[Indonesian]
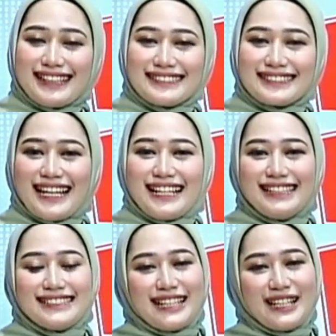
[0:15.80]
Senang
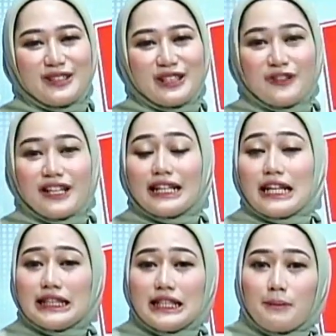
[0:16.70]
sekali saya Noli
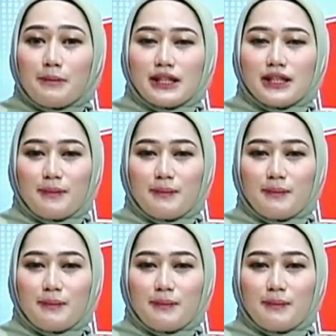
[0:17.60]
Velayati kembali